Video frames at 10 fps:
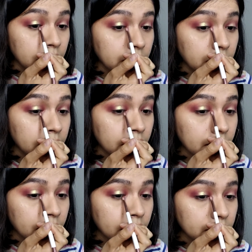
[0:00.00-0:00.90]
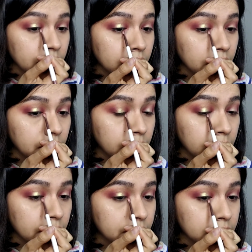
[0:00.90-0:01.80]
interna y
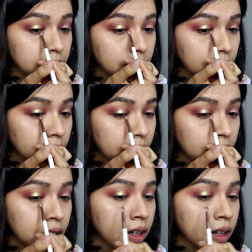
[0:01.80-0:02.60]
externa,